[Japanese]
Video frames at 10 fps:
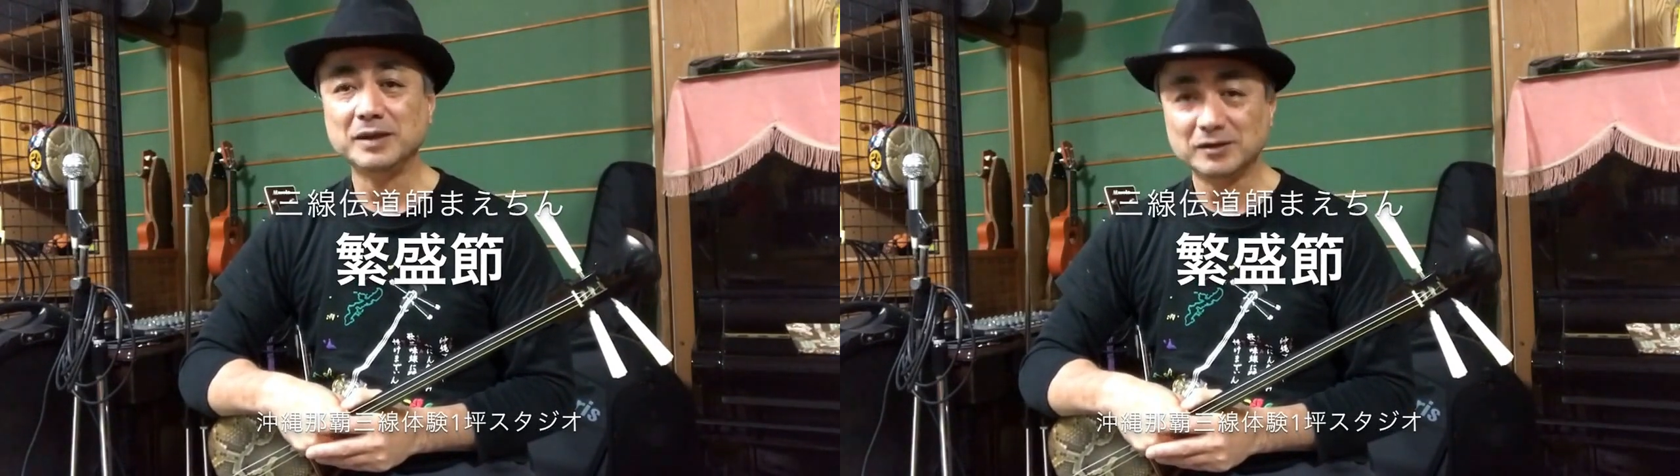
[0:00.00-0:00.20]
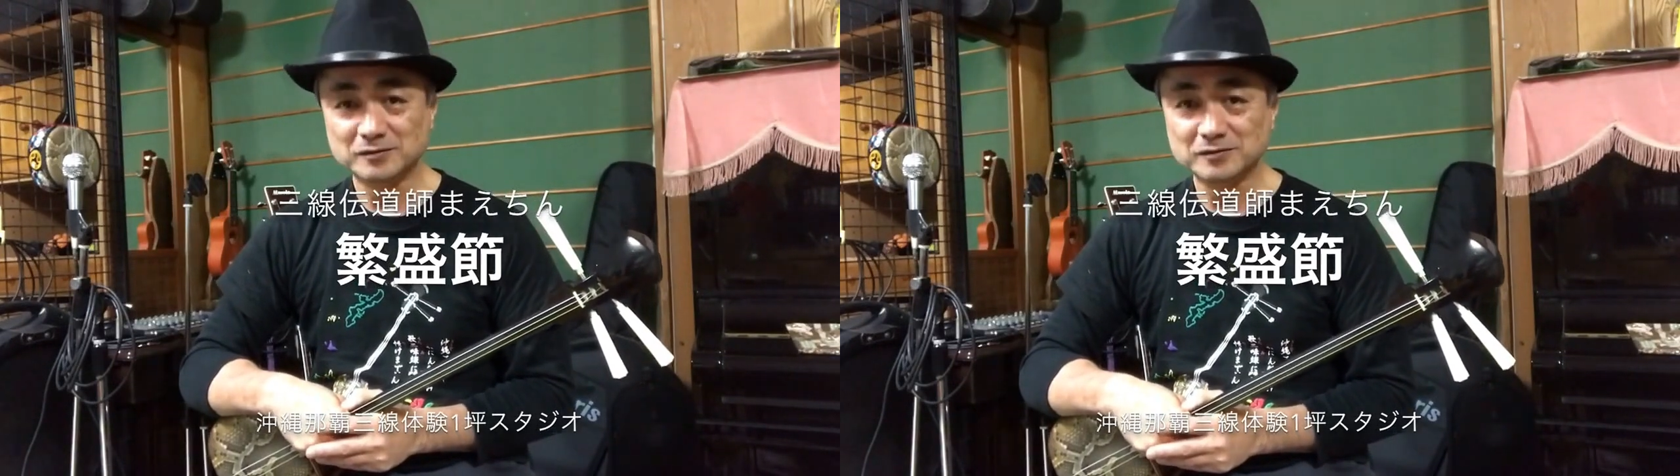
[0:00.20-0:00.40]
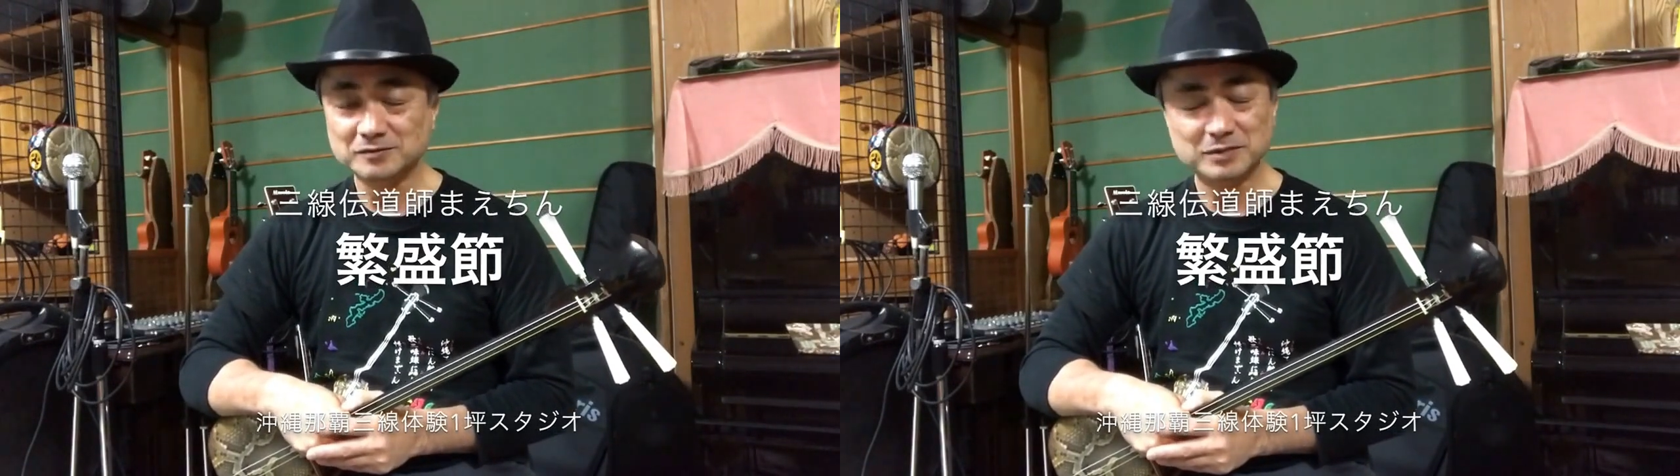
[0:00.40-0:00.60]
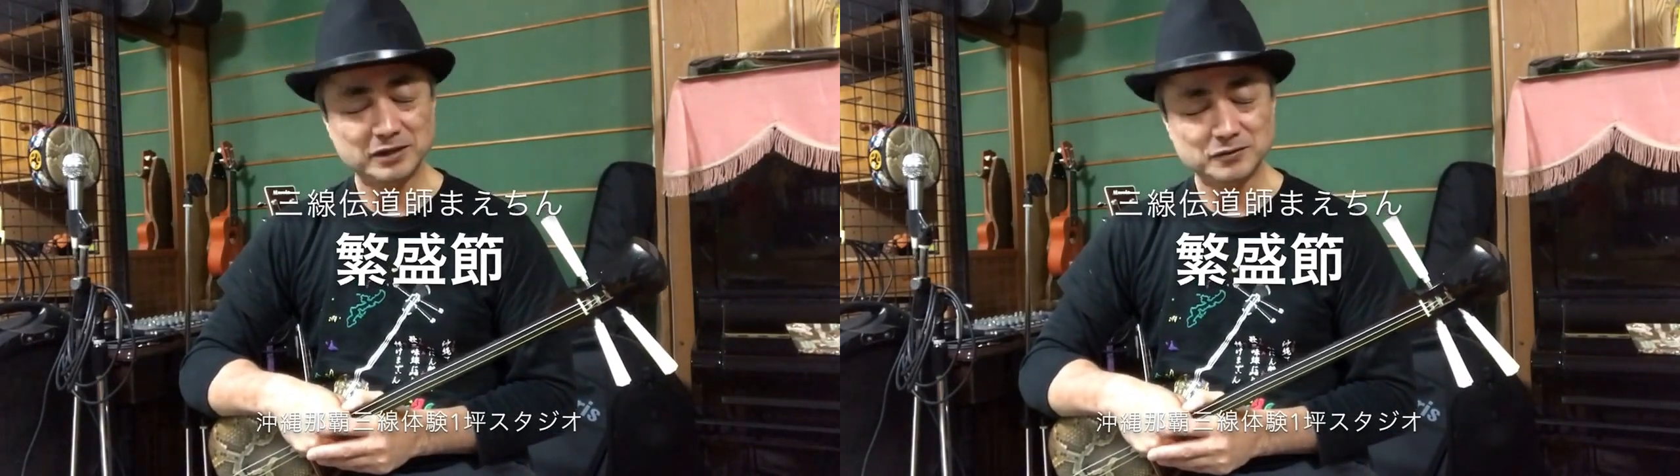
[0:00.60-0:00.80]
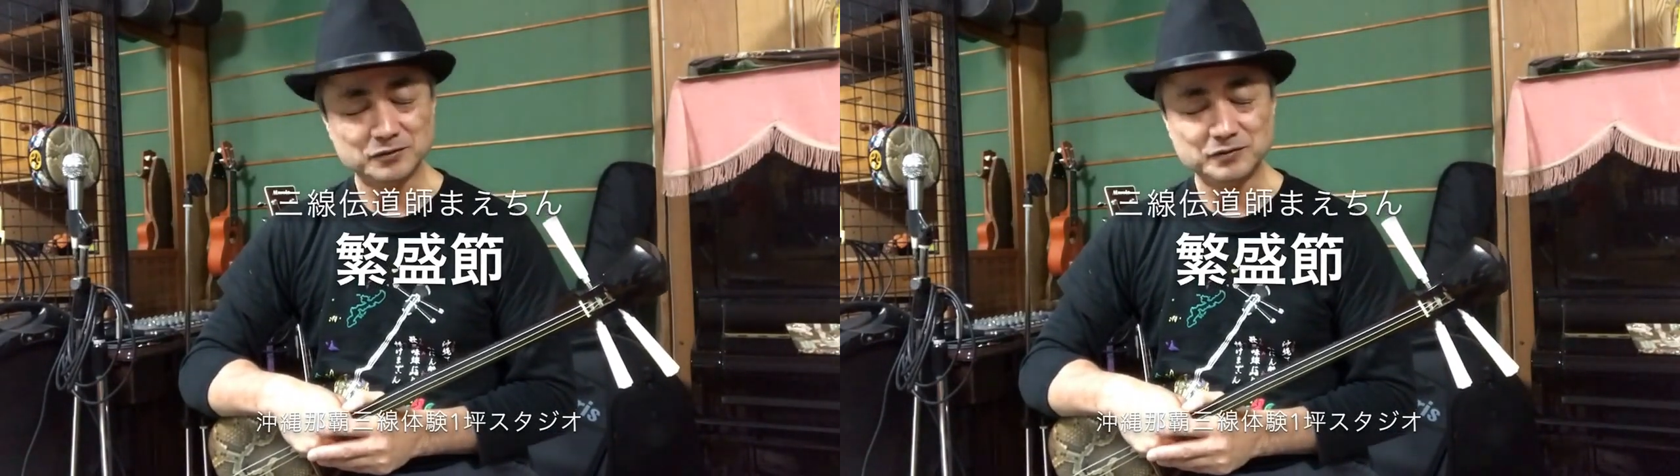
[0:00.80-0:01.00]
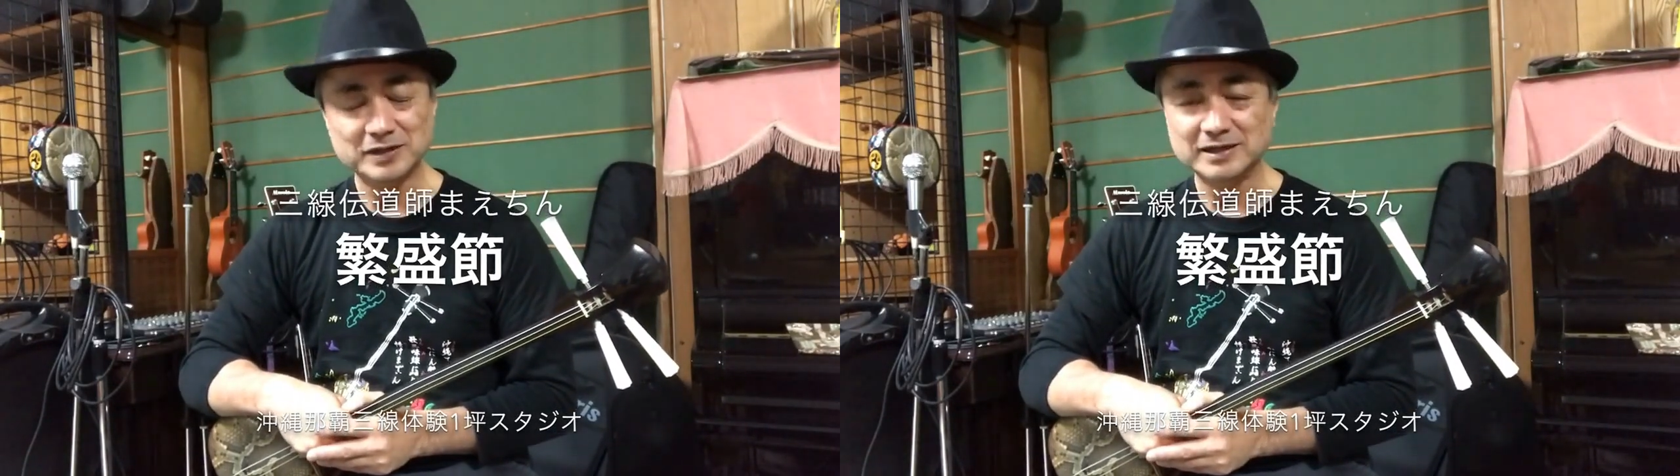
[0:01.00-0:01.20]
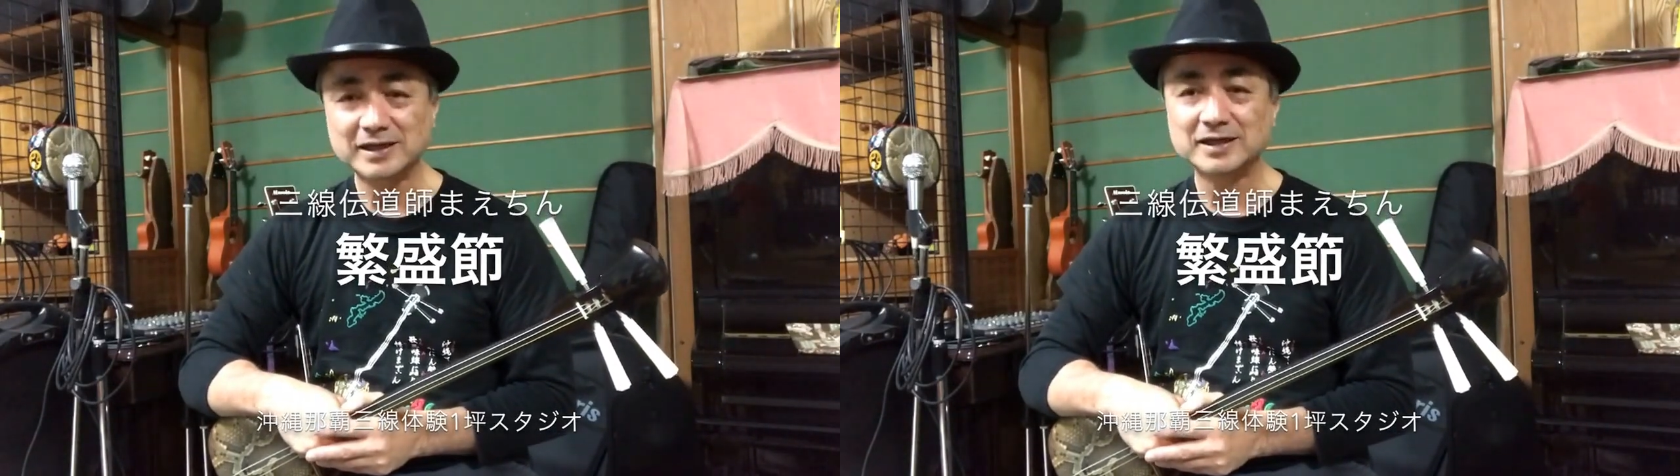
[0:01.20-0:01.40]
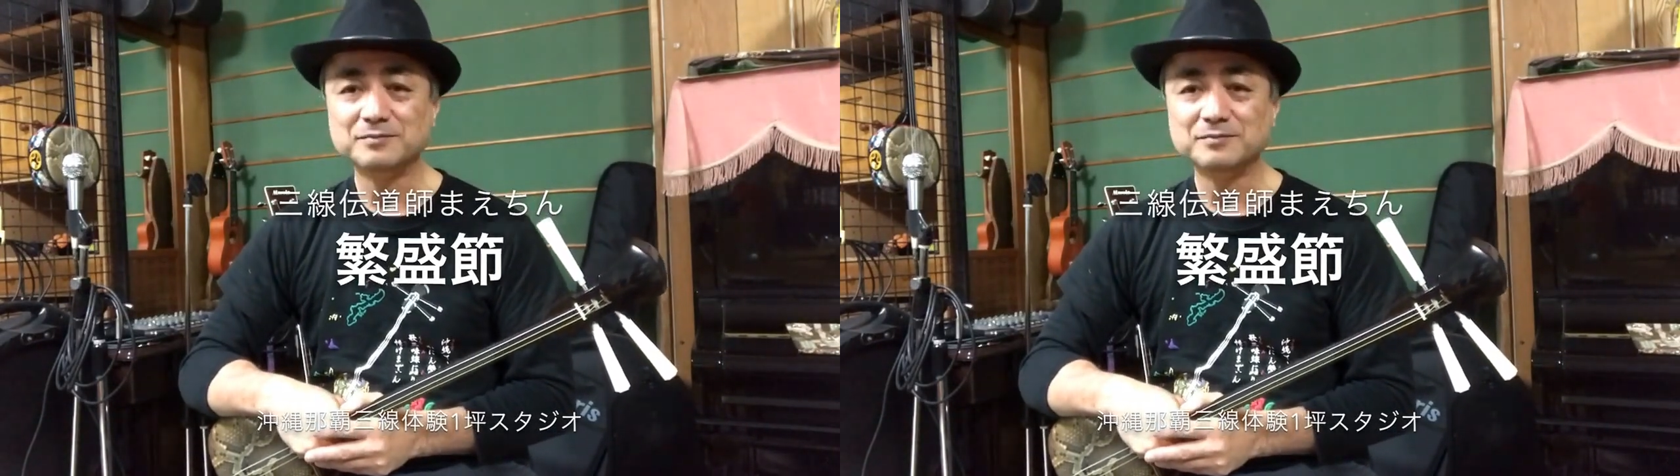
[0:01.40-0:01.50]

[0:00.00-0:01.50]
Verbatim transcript: 勉強勉強というかね、